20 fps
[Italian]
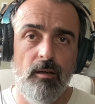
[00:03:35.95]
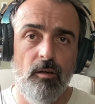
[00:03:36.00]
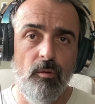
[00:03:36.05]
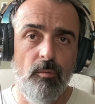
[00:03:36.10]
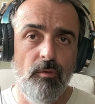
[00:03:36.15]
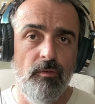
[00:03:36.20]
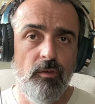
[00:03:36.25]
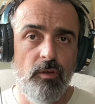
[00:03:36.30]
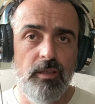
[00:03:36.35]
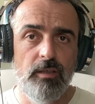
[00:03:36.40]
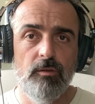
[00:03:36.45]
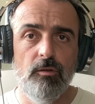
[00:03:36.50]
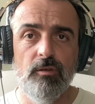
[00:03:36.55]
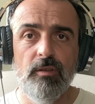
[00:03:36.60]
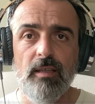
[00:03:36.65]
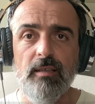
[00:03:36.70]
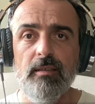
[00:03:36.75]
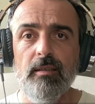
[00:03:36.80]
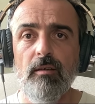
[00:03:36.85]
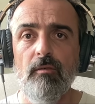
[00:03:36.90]
Come vi ho detto
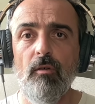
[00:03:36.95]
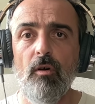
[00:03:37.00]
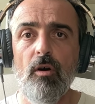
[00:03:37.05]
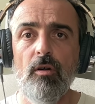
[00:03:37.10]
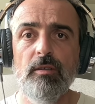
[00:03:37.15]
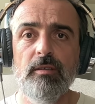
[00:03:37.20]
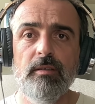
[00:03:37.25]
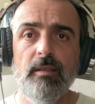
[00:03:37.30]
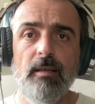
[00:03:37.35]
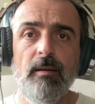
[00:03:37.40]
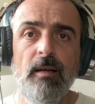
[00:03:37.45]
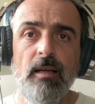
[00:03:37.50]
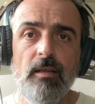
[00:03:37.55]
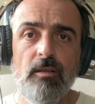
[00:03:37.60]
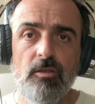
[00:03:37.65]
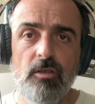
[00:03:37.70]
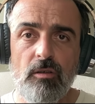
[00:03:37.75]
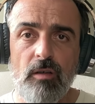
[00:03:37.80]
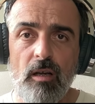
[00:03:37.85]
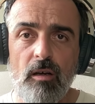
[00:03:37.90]
tante volte,
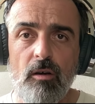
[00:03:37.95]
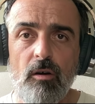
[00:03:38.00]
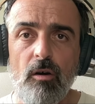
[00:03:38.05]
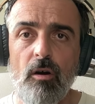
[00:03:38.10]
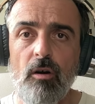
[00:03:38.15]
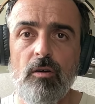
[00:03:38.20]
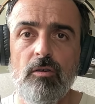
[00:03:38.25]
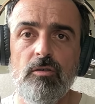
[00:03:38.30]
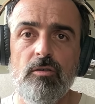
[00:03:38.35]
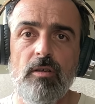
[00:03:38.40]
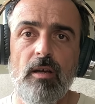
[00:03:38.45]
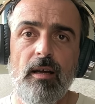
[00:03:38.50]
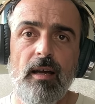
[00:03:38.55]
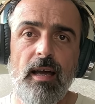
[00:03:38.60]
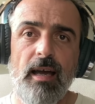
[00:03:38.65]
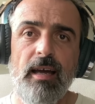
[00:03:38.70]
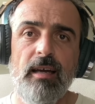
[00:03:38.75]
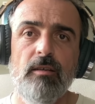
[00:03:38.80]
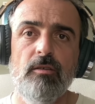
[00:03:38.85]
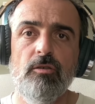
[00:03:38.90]
se una cosa
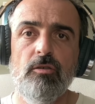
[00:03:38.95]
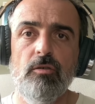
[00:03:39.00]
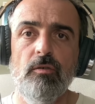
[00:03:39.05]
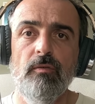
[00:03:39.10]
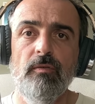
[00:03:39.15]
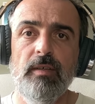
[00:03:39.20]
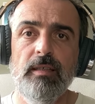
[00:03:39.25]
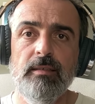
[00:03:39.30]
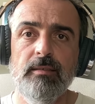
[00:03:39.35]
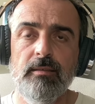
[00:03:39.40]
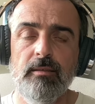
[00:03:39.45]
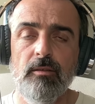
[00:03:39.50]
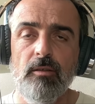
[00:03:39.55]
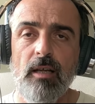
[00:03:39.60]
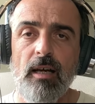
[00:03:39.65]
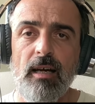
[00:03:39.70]
è sovvenzionata,